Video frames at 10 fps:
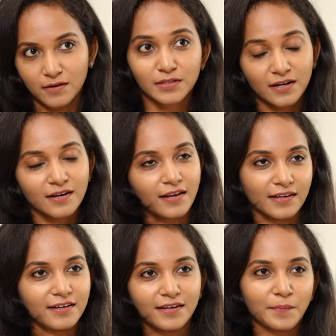
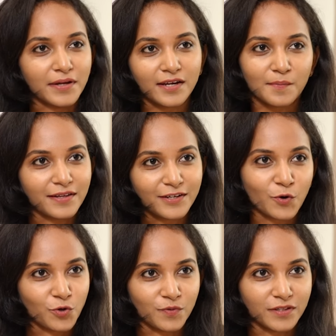திறனாளிகள் அப்படிங்கிற மாதிரி
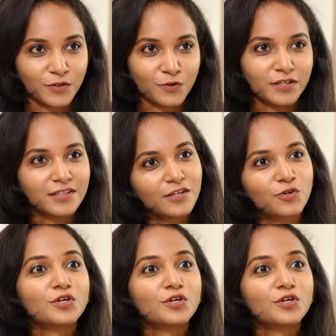கொண்டு வந்திருக்கோம் இது